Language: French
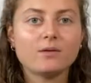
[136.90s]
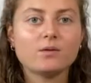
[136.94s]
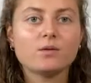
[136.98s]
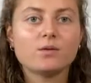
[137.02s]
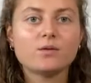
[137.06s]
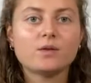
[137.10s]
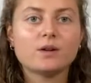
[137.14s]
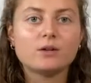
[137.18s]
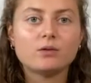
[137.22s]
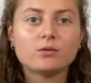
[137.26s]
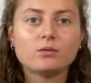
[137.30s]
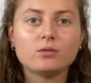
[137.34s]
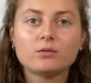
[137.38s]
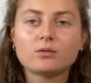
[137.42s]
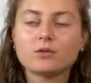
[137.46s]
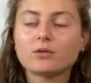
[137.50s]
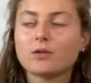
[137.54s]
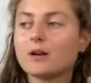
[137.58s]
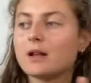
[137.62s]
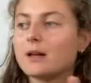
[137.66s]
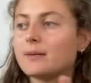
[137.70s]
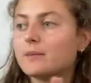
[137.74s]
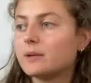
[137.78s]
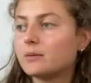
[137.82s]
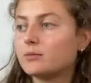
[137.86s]
Vous faites tout le
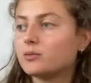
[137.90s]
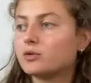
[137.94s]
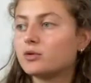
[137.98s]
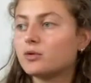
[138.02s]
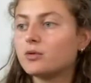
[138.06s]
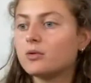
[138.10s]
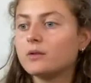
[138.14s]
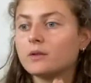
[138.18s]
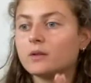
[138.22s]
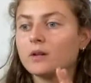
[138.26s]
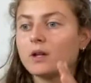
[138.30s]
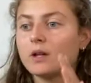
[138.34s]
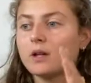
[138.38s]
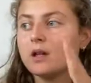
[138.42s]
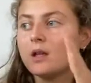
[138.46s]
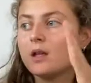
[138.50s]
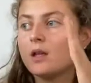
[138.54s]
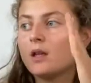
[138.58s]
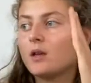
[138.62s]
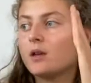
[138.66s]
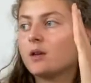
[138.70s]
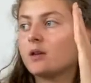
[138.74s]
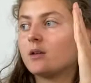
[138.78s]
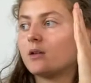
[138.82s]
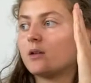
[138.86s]
temps la même chose.
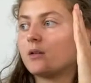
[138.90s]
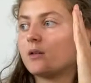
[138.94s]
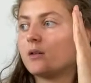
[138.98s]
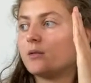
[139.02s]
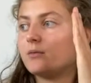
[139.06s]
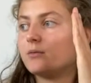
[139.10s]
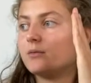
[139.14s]
Euh,